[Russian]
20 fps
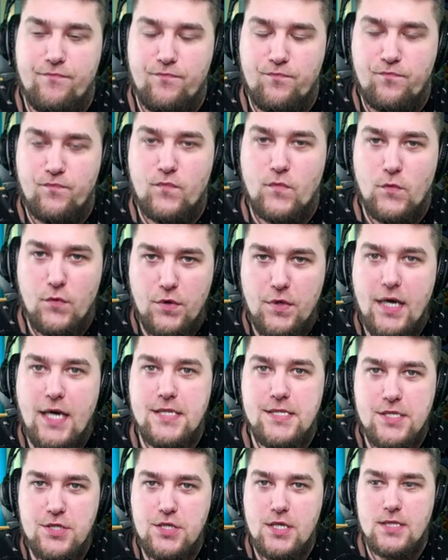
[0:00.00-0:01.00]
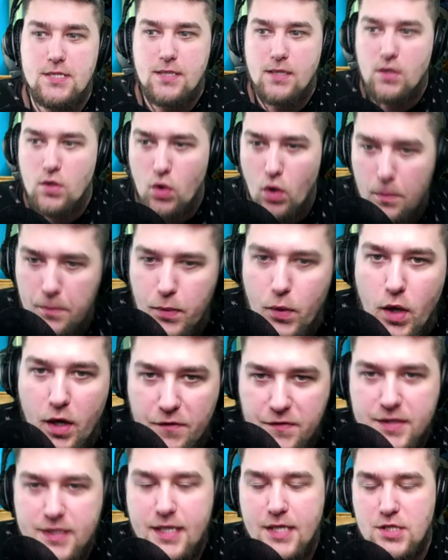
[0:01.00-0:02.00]
но я сейчас хлопаю, а
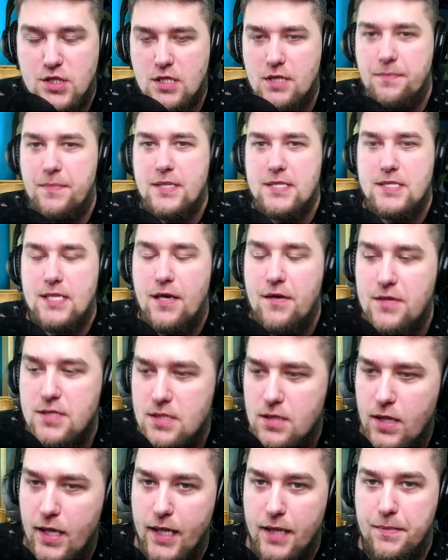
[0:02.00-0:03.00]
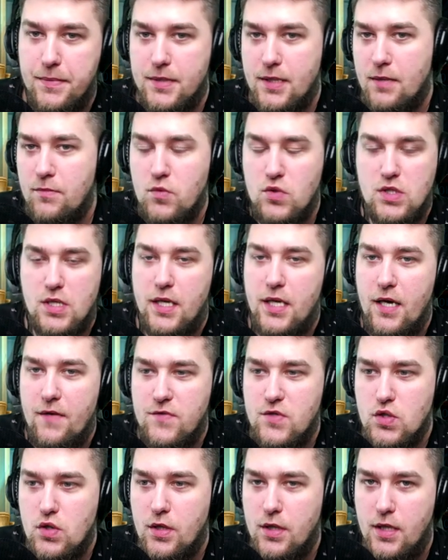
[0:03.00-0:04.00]
вы должны поставить лайк, потому что я в
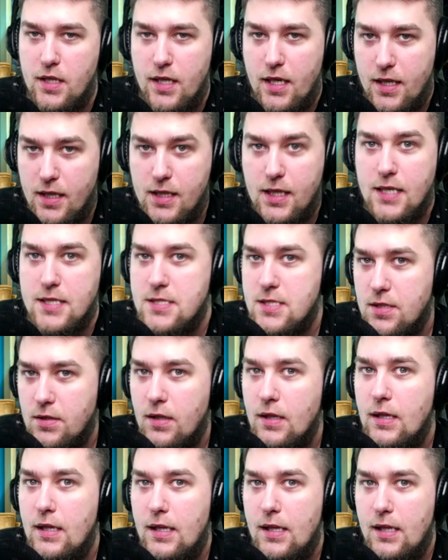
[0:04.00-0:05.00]
шоке. Я хотел...